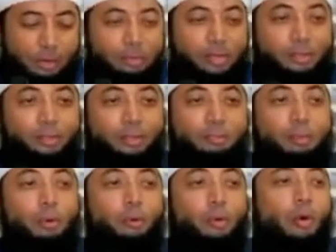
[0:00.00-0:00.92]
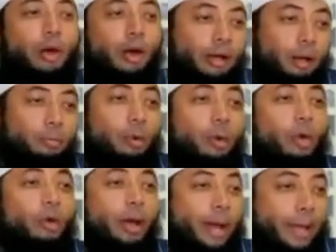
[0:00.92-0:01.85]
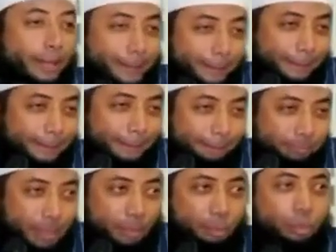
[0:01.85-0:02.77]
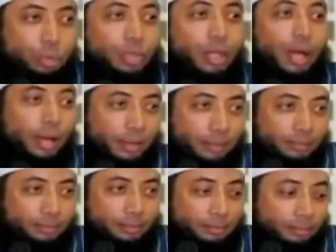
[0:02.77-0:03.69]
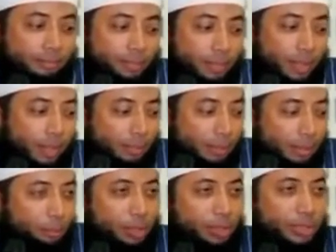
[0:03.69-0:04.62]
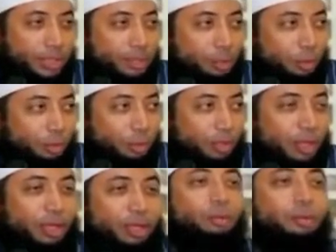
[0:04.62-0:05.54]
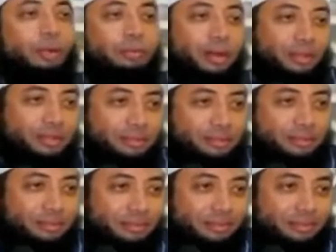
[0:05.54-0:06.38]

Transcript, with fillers: Khurafat itu kebodohan, kebohongan kedustaan. Ini yang ditulis tadi contohnya, ini khurafat.